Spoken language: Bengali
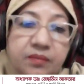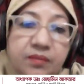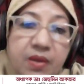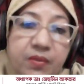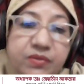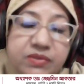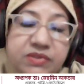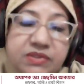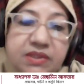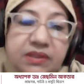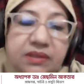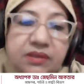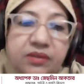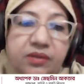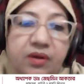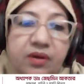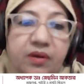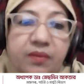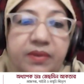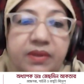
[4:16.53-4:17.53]
ব্যবস্থা নিতে
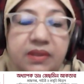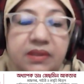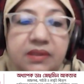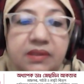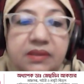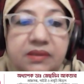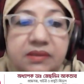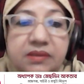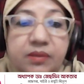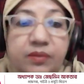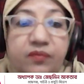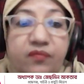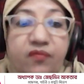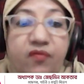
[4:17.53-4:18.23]
হবে যেমন